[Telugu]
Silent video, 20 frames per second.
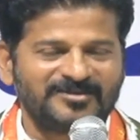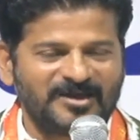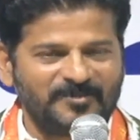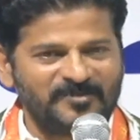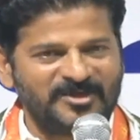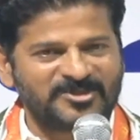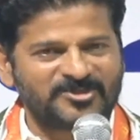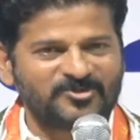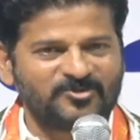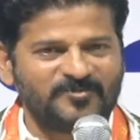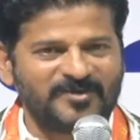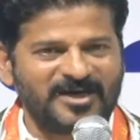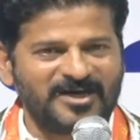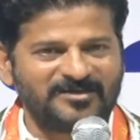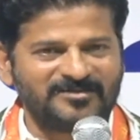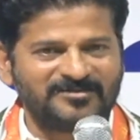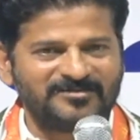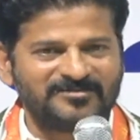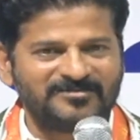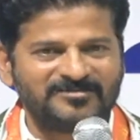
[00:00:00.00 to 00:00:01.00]
రమేష్
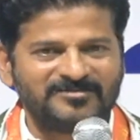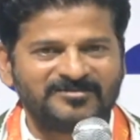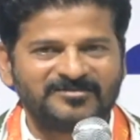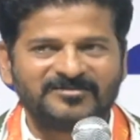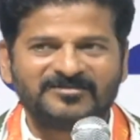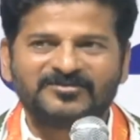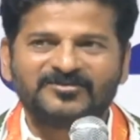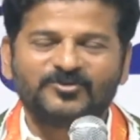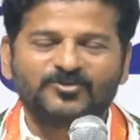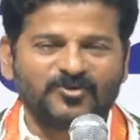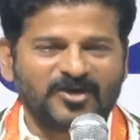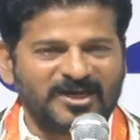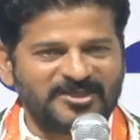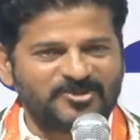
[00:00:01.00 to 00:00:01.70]
కుమార్ నువ్వు